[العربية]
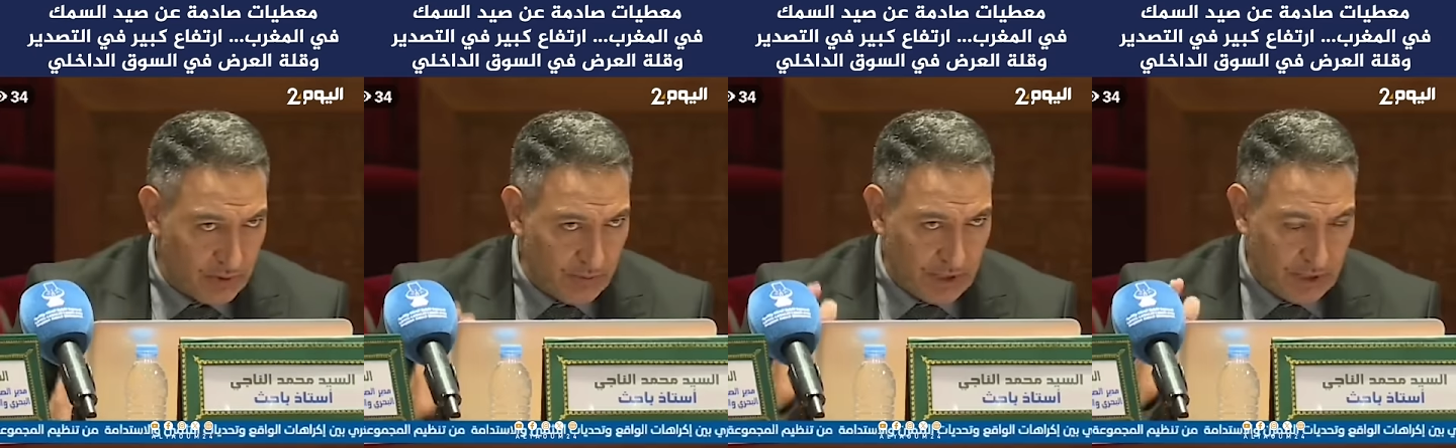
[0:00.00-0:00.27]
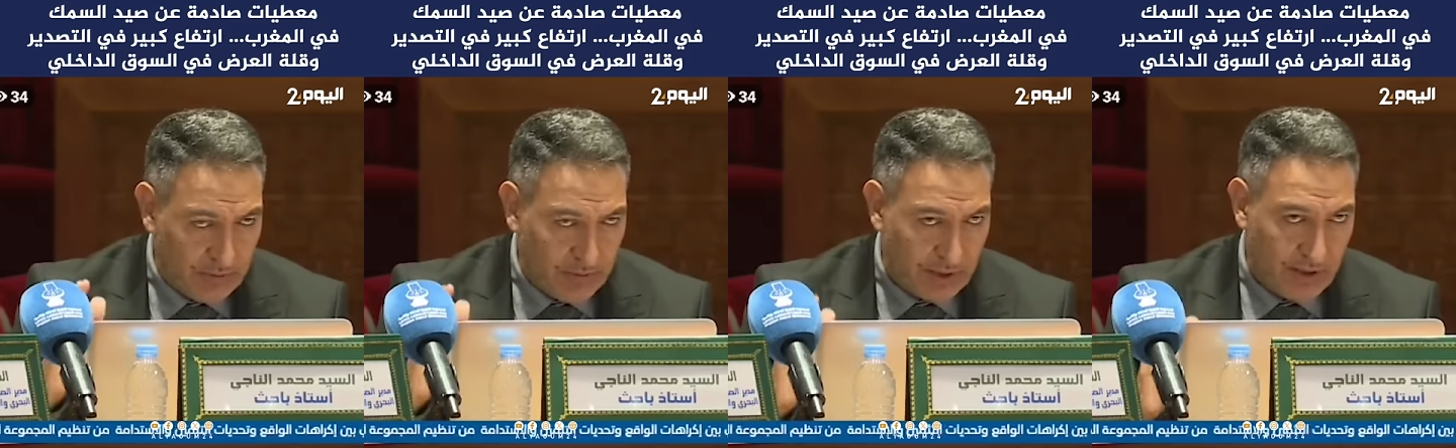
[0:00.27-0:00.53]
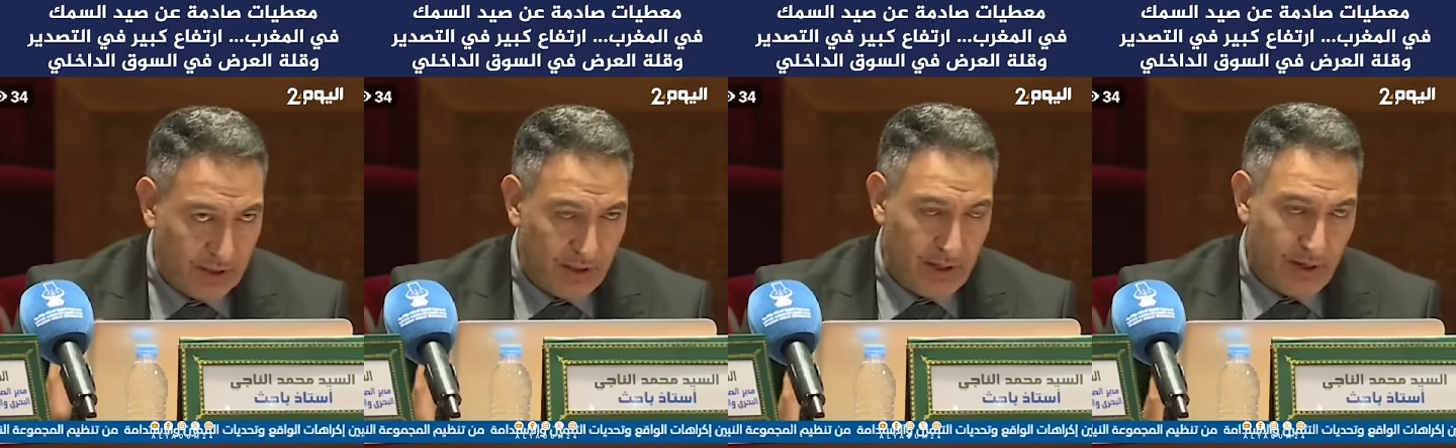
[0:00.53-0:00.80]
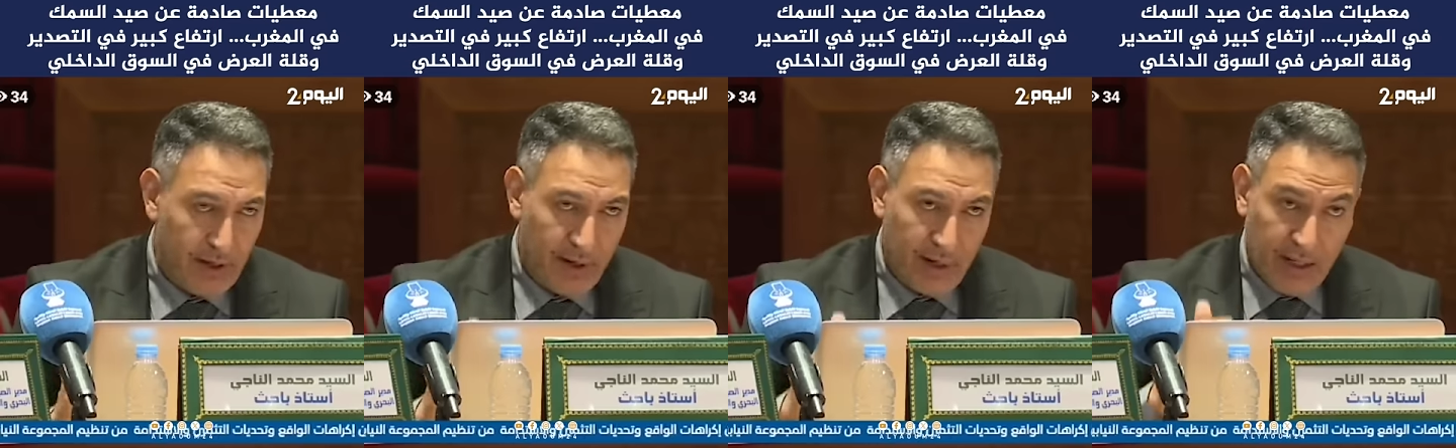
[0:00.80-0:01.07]
مرحبا
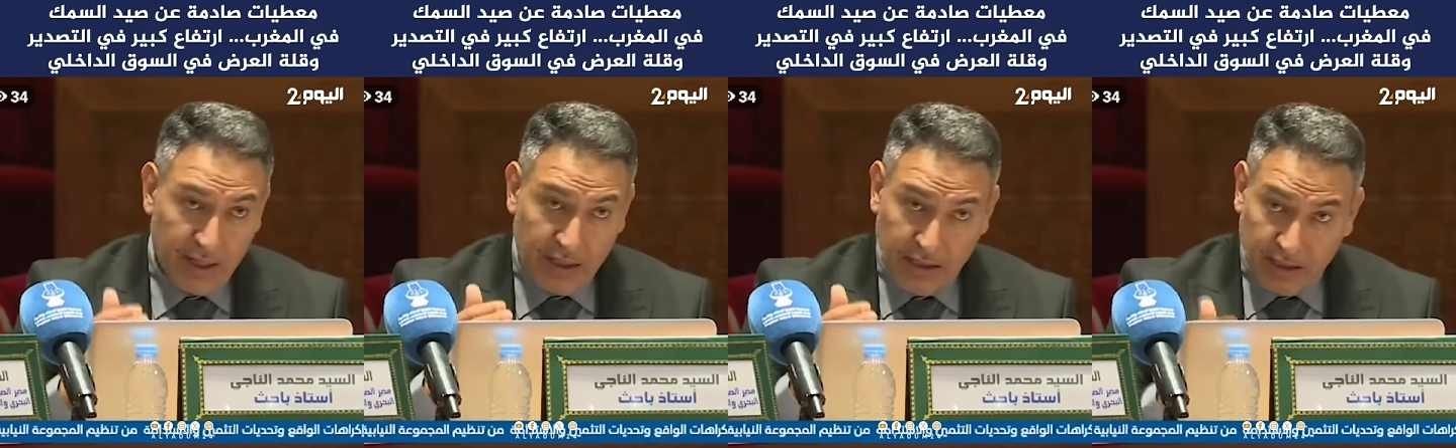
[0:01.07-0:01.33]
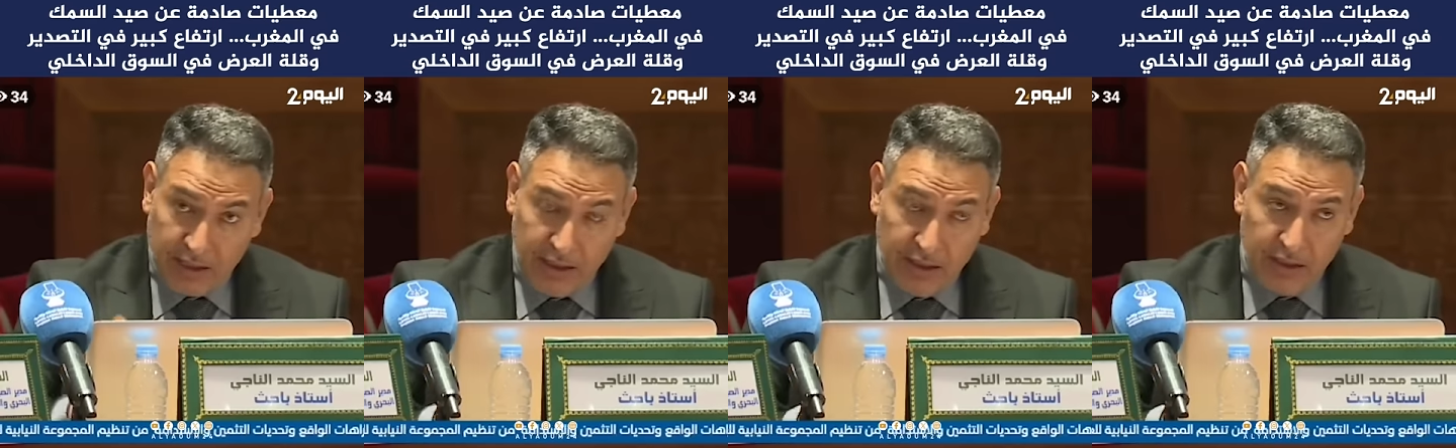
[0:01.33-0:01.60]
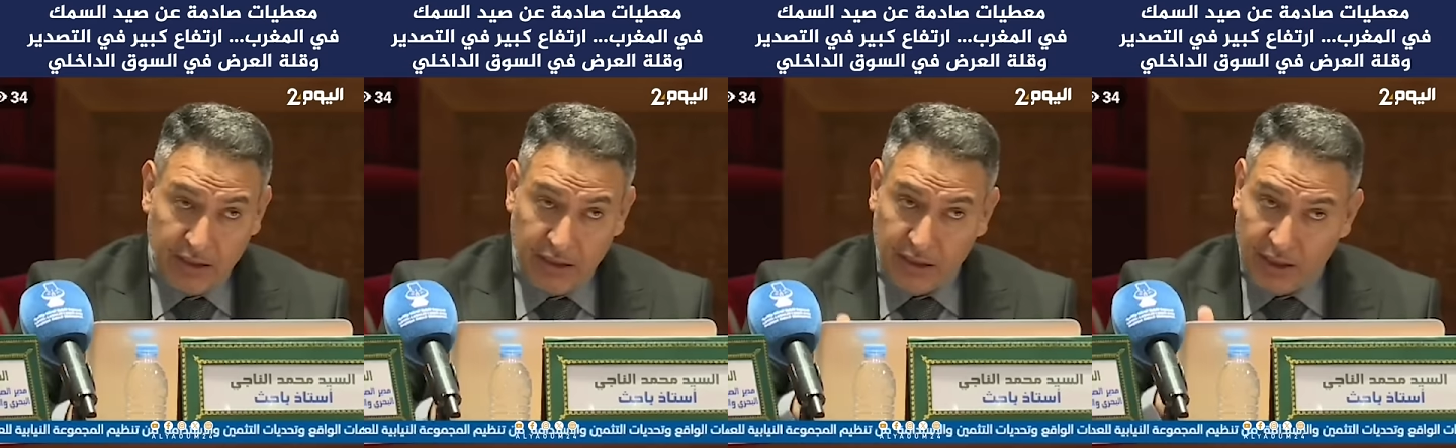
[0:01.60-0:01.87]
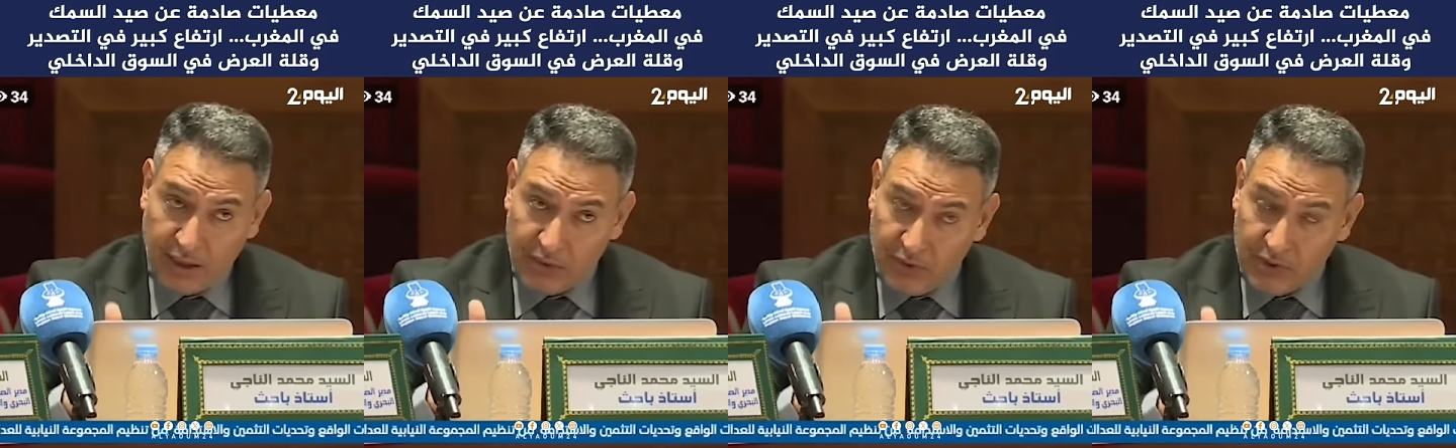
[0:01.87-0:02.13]
لكن
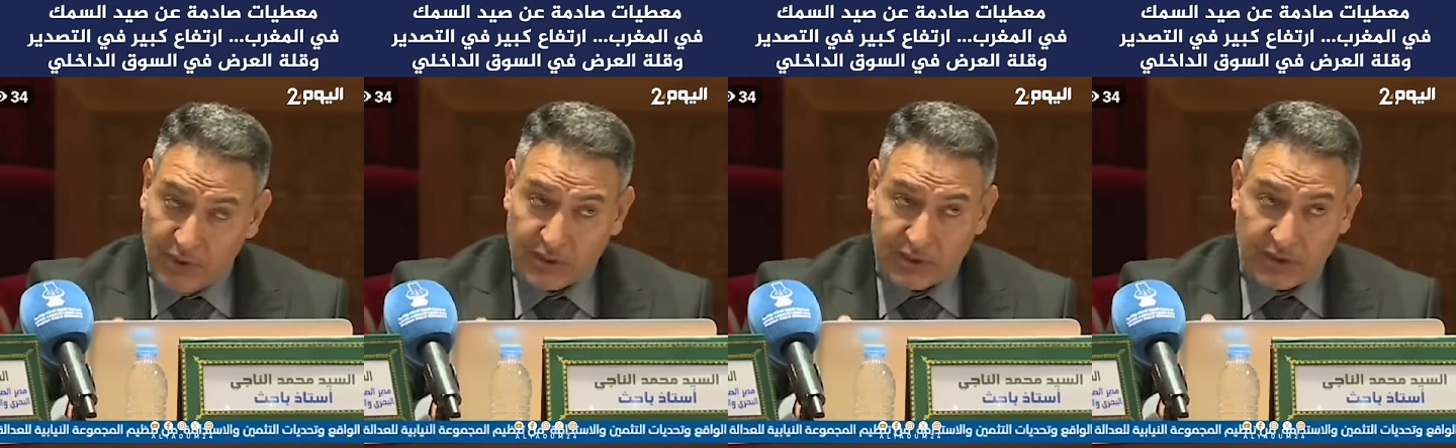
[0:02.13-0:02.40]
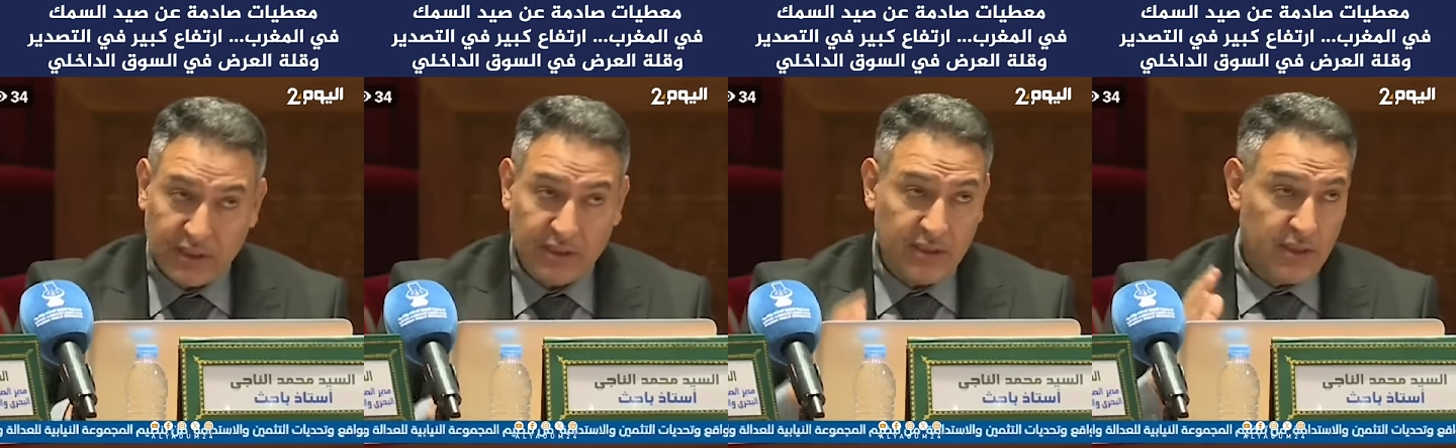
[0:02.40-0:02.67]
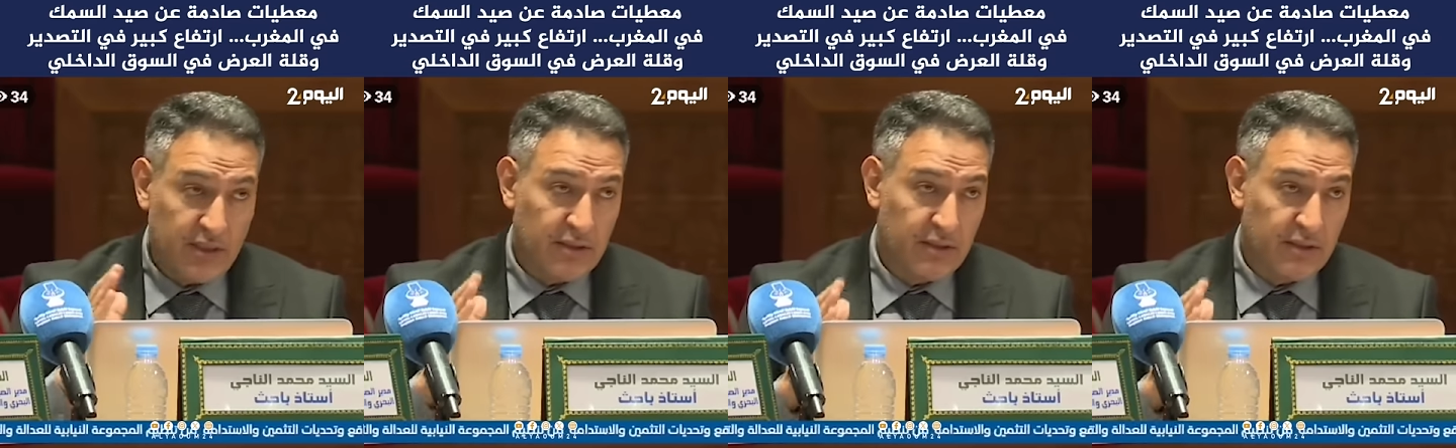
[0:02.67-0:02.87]
الوضع سيء